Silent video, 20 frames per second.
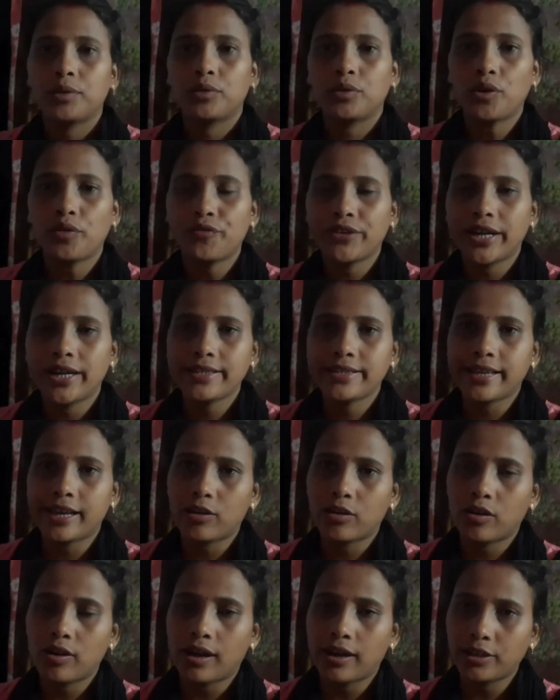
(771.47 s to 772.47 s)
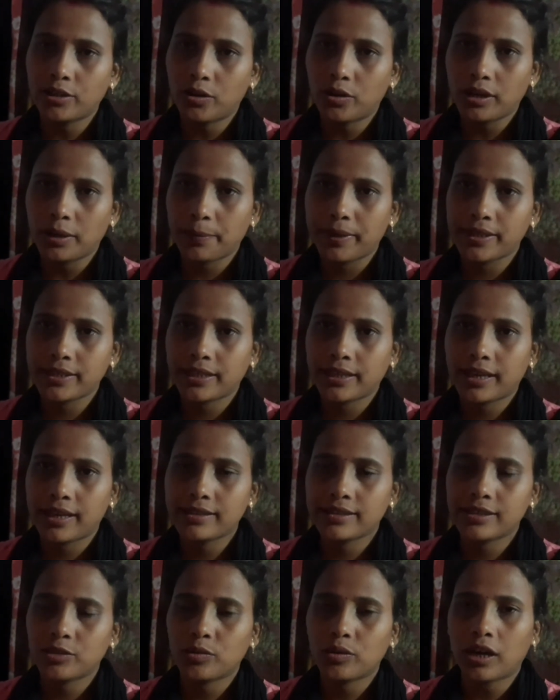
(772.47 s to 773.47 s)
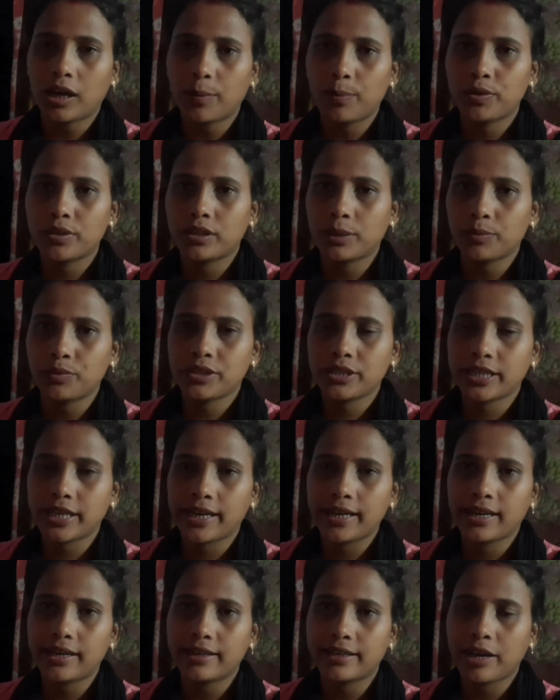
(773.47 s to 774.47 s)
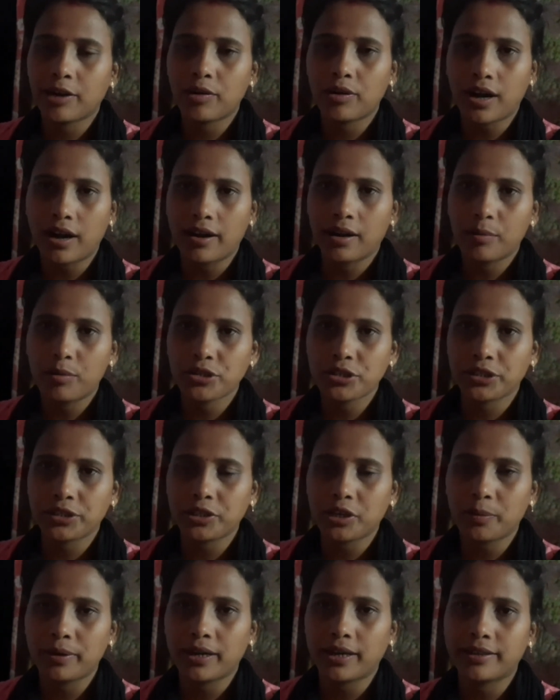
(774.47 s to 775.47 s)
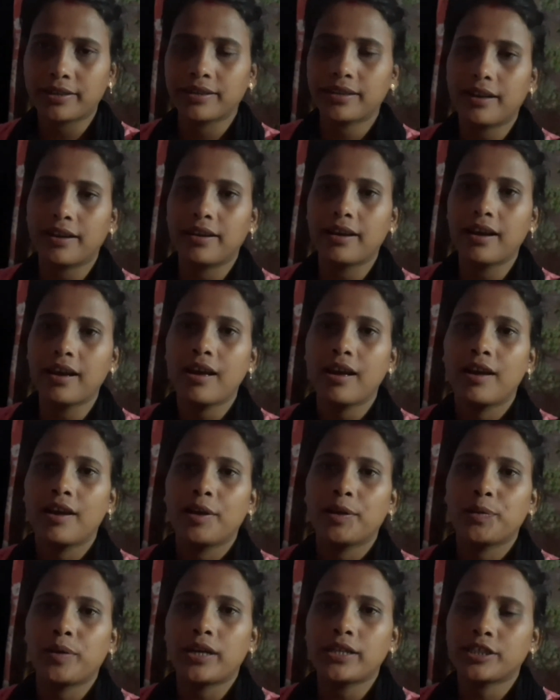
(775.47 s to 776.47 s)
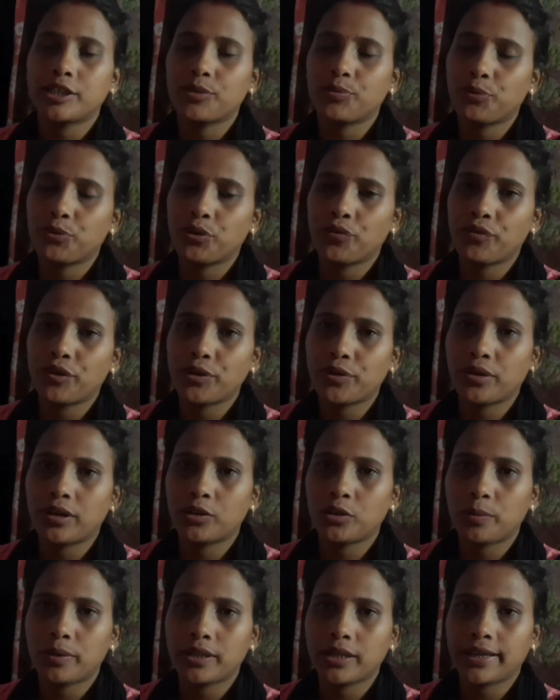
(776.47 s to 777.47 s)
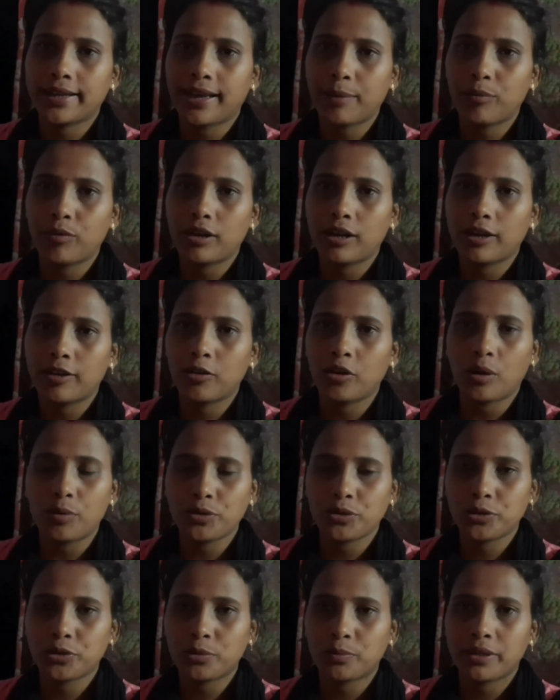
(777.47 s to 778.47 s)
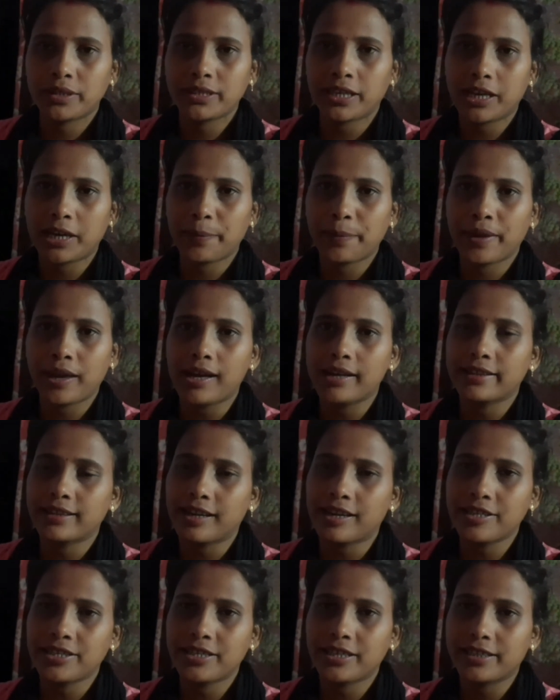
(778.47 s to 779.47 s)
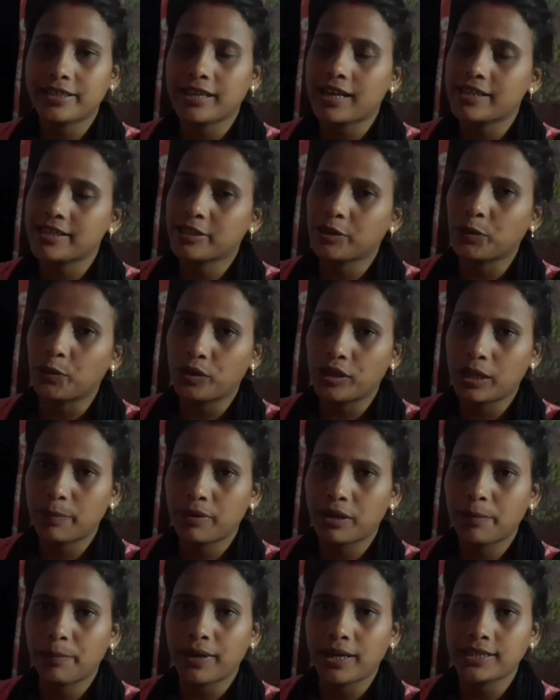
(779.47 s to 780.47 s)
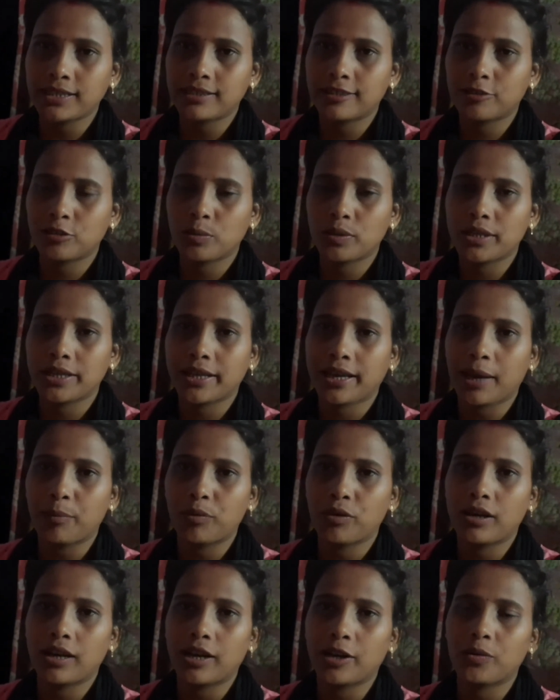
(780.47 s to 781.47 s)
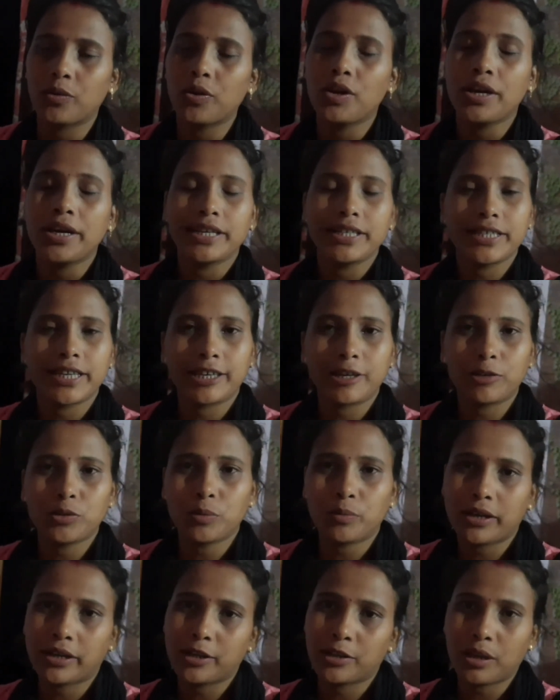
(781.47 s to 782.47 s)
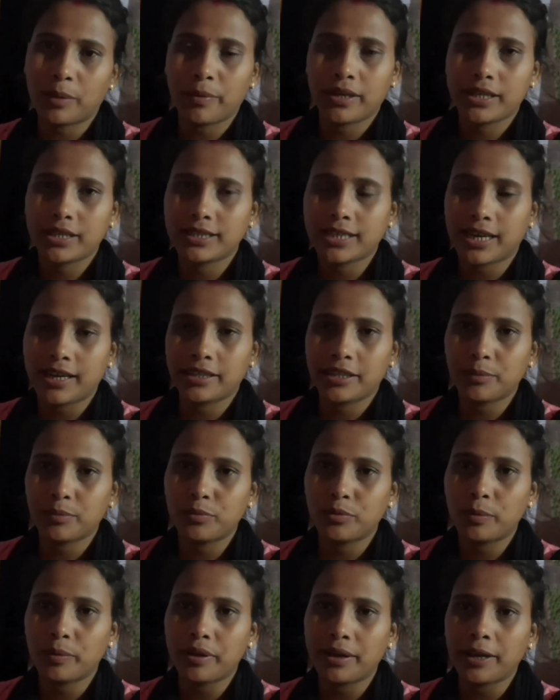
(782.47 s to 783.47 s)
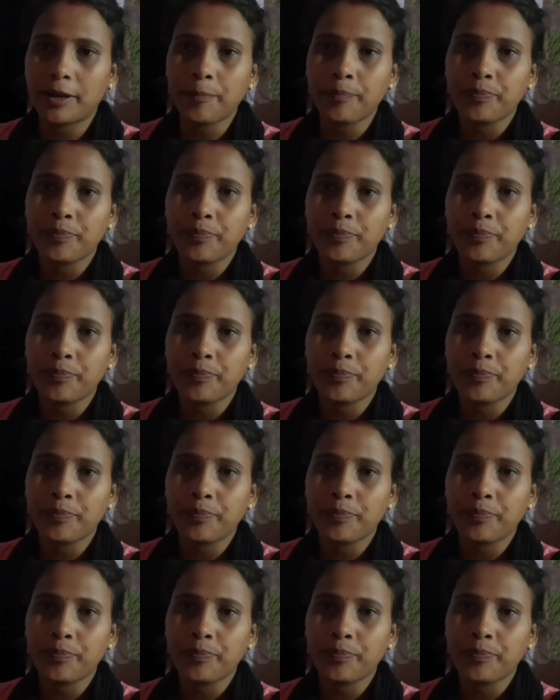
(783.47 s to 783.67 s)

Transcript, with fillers: তো ফ্রেন্ডস এখন রাত নটা বেজে গেছে তো কাপড় টাপড় ছেড়ে আর কি এখন রান্না বসাতে হবে রাতে রান্না তো আজকের পুরো ভিডিওটা তোমাদের কেমন লাগলো অবশ্যই তোমরা জানাবে আর তার সাথে আজকে হলদিপুরের বাজারটা তোমাদের কেমন লাগলো সেটাও তোমরা কিন্তু আমাকে জানাতে ভুলবে না